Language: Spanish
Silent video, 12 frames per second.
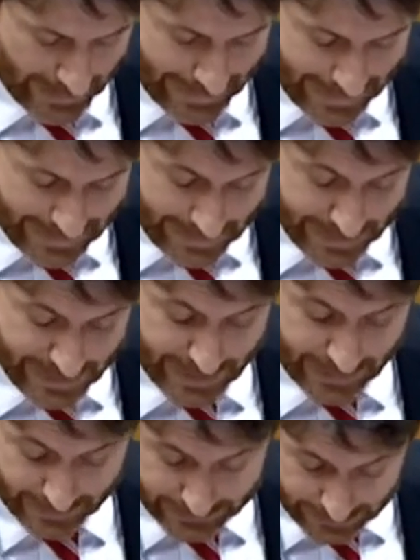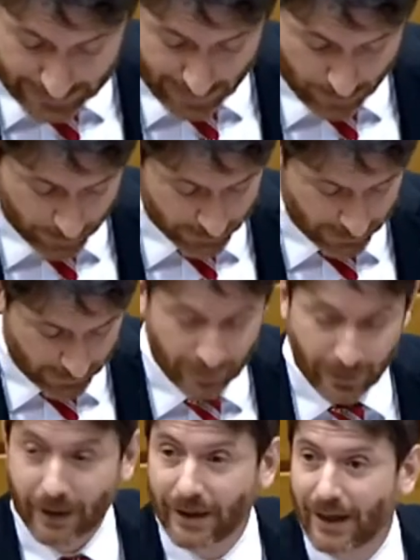Y necesitamos
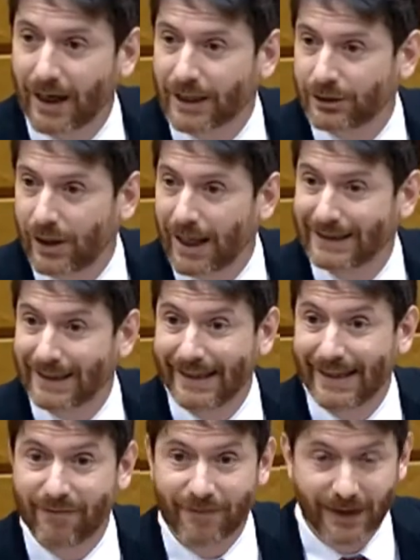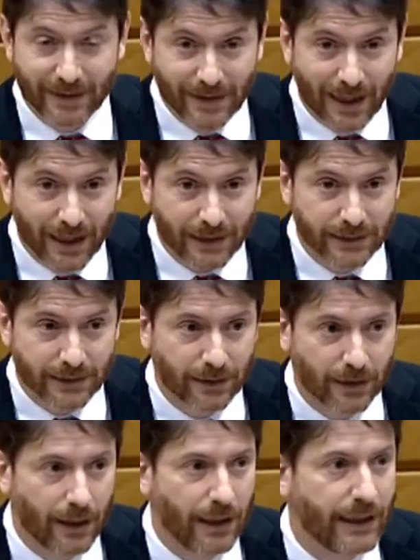que las ciudades defendáis
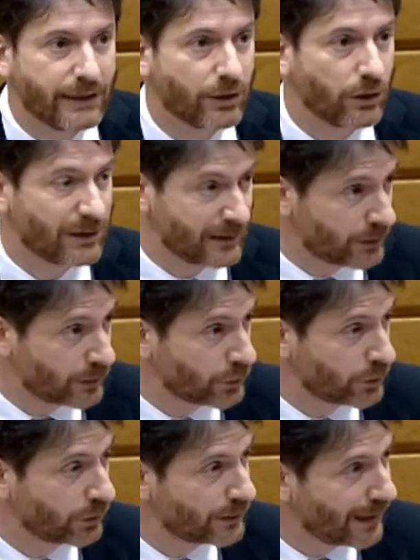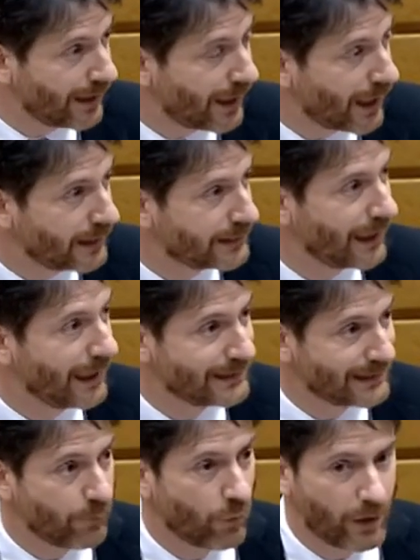y sostengáis
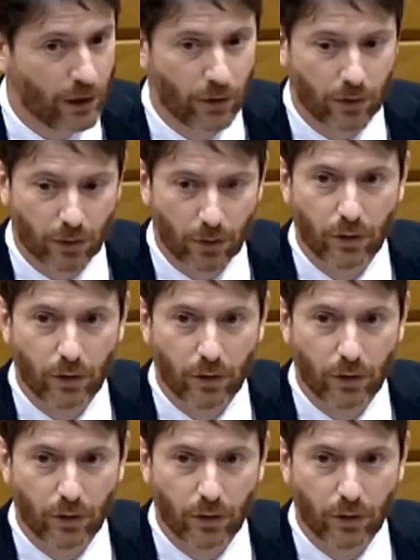este modelo